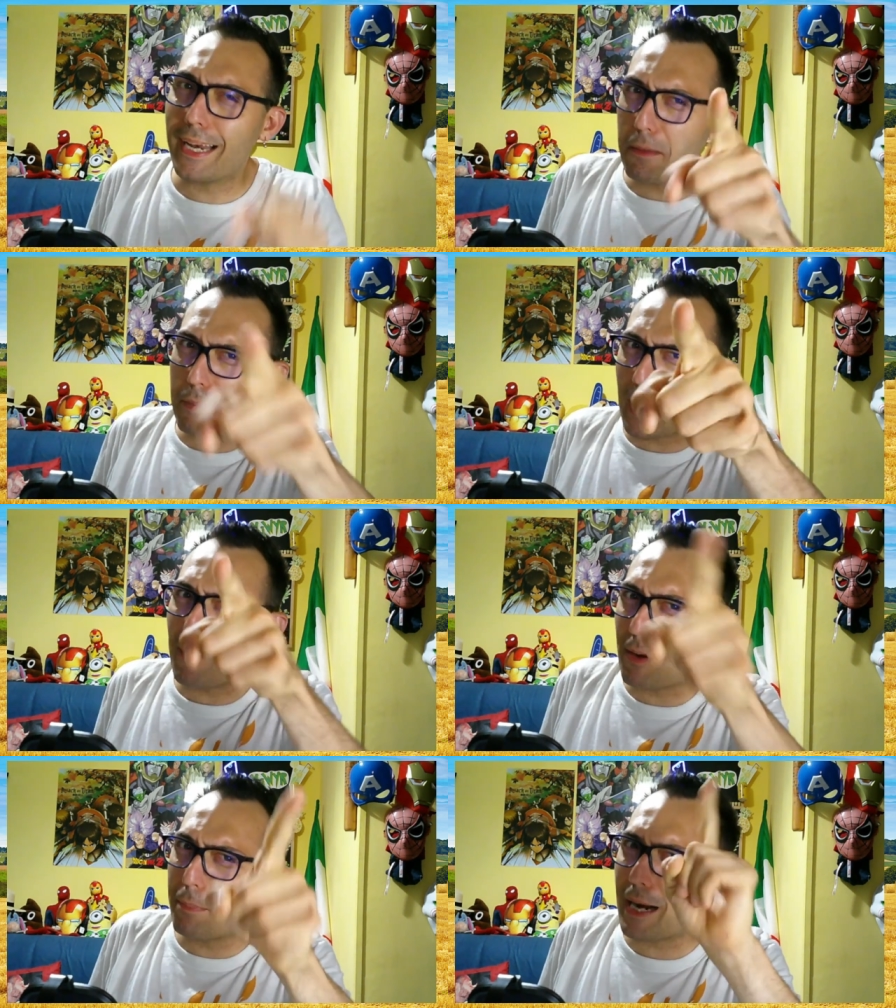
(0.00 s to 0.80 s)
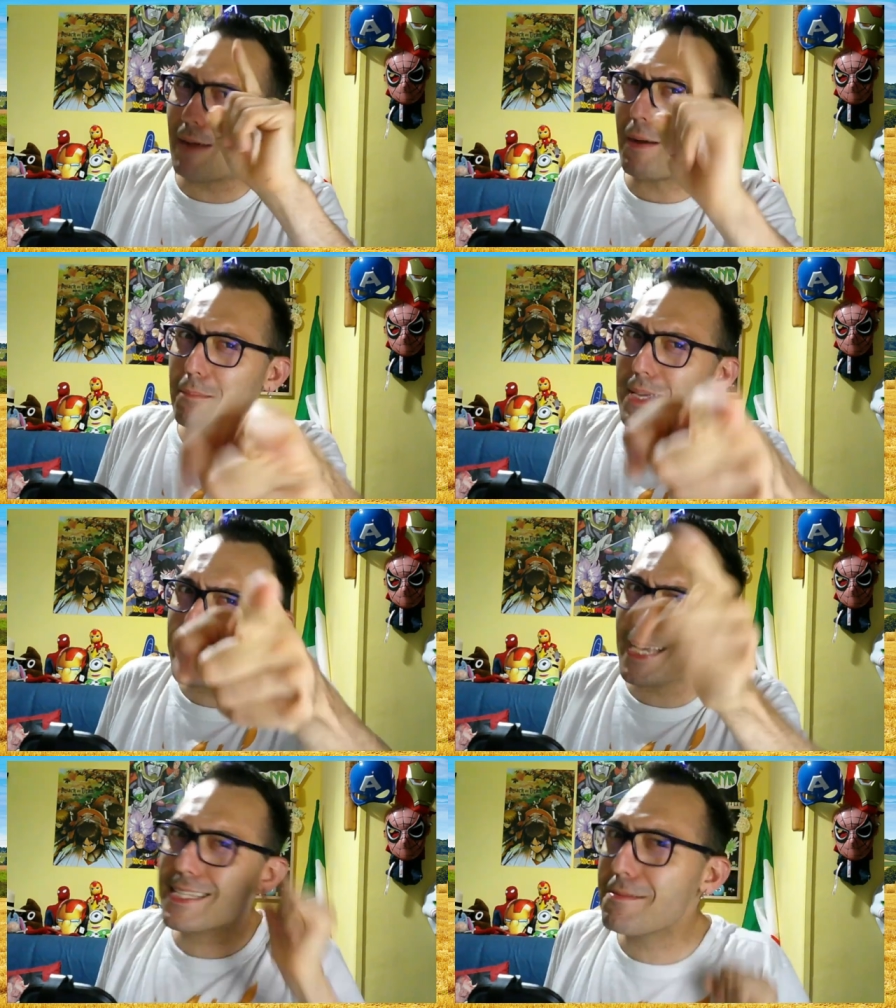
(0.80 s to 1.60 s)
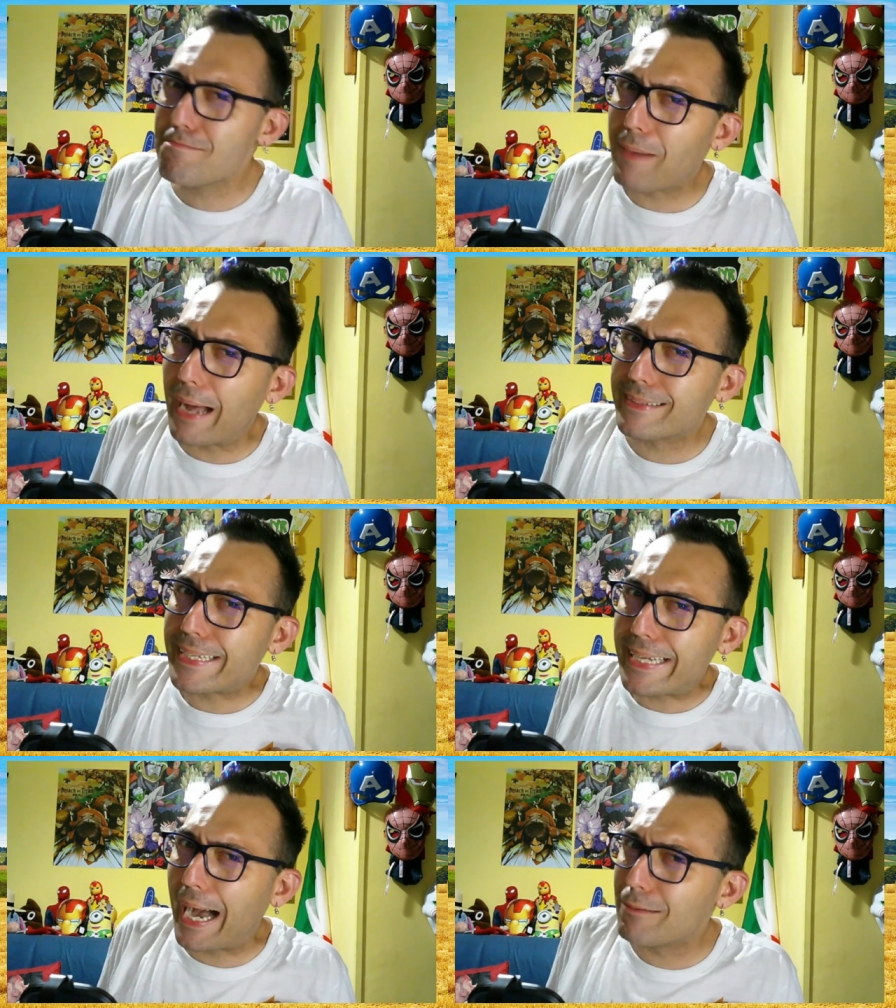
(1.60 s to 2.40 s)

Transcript: Brava, brava, mi sei simpatica.